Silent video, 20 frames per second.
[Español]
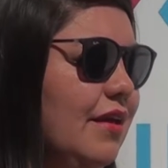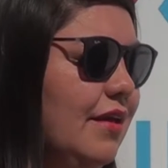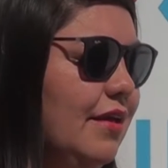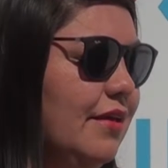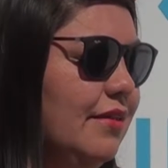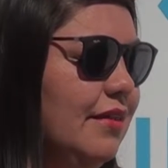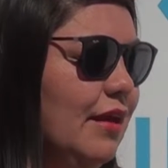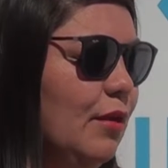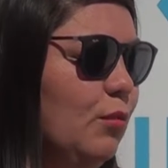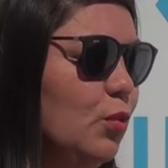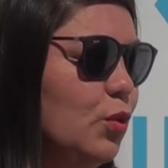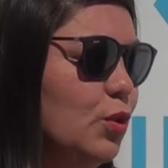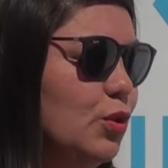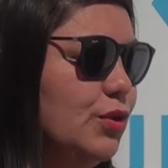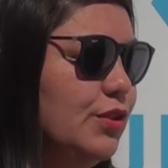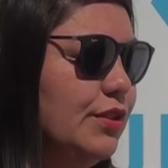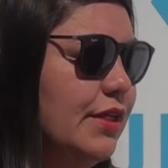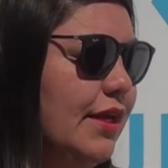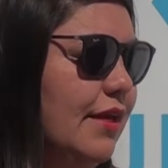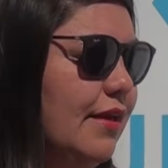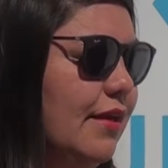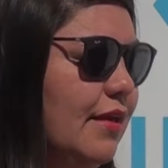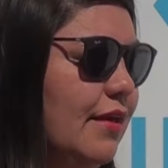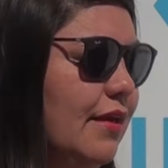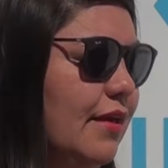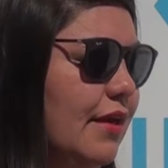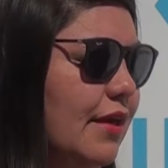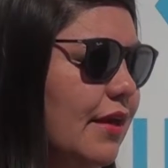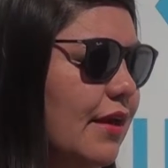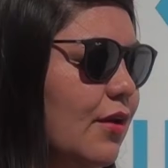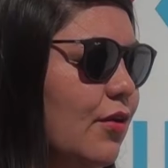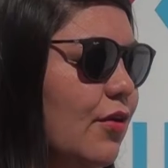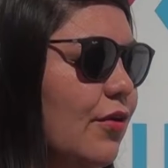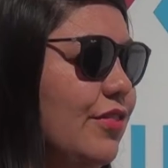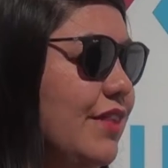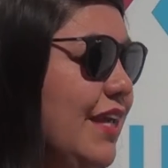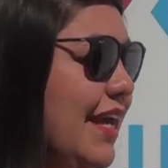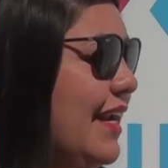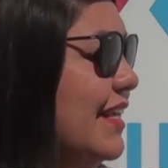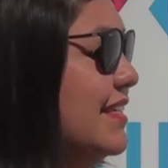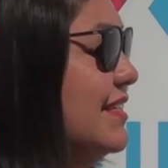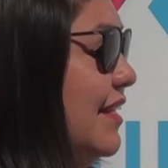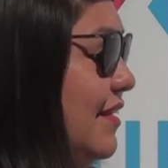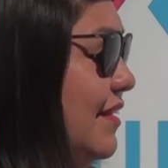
que estamos eh, con Diana